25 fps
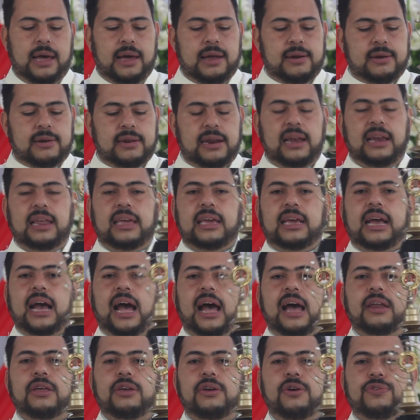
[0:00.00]

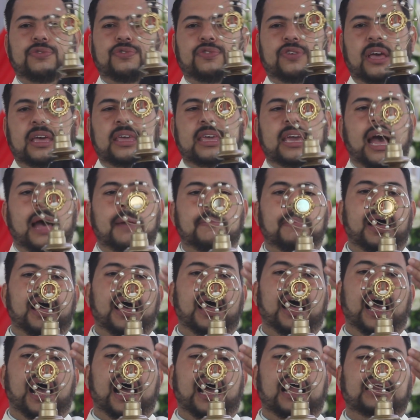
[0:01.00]
Relicario se
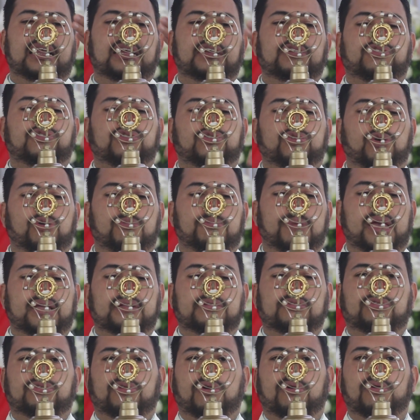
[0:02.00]
llama al
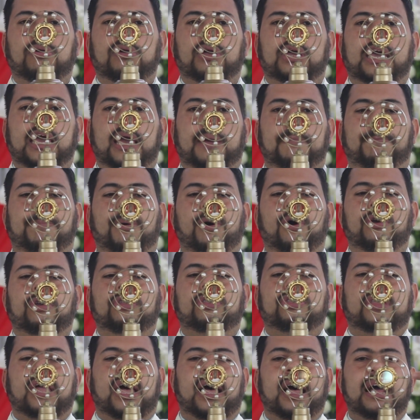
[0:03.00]
instrumento que
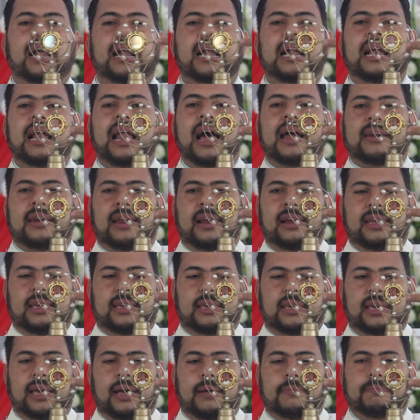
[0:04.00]
porta la
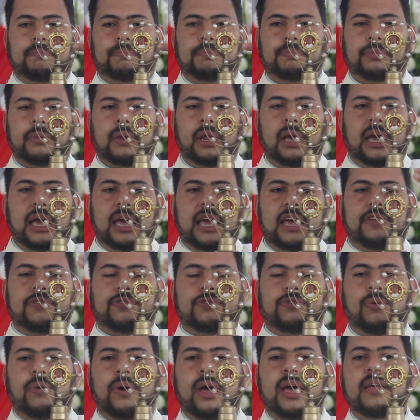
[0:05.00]
reliquia.
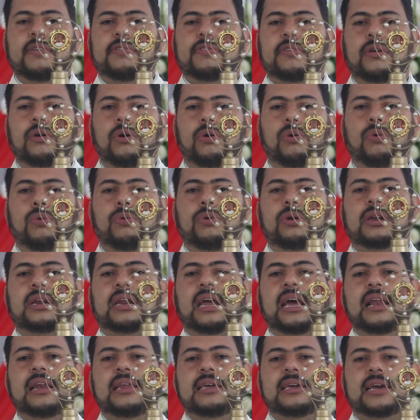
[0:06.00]
Esto es un
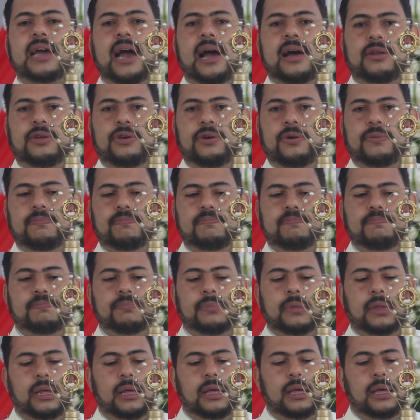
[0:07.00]
relicario.
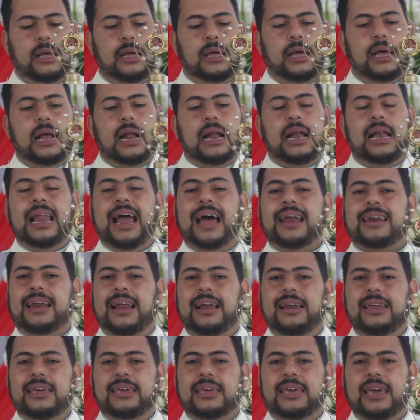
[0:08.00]
La
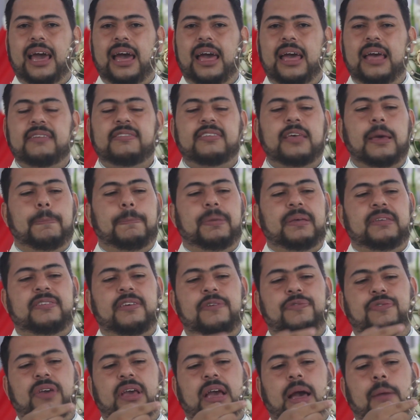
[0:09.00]
reliquia es
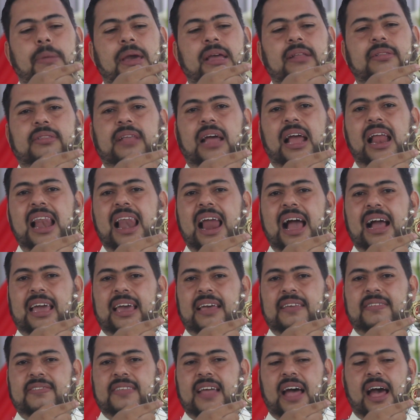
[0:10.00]
específicamente la
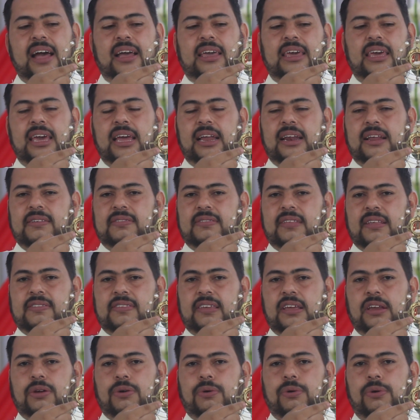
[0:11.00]
que está aquí en este
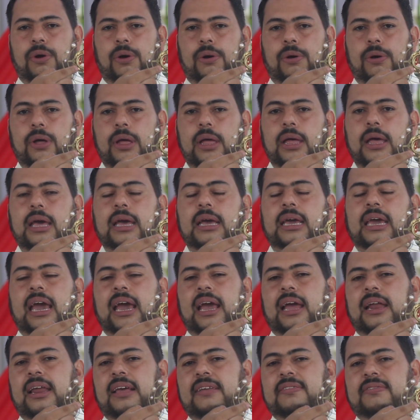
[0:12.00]
círculo,
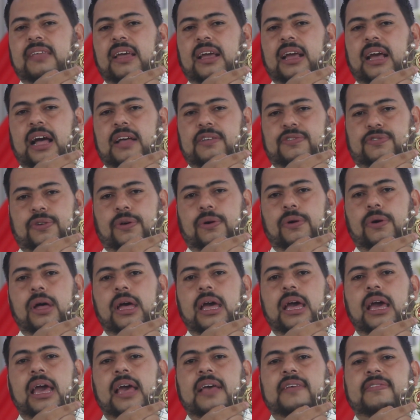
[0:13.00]
que en este caso
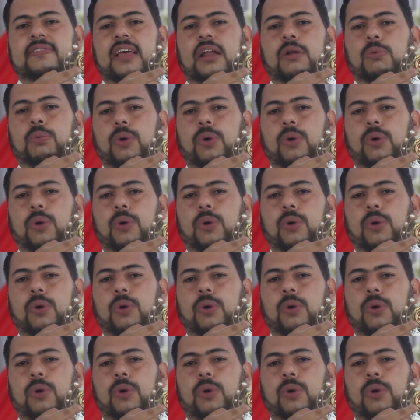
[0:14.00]
es el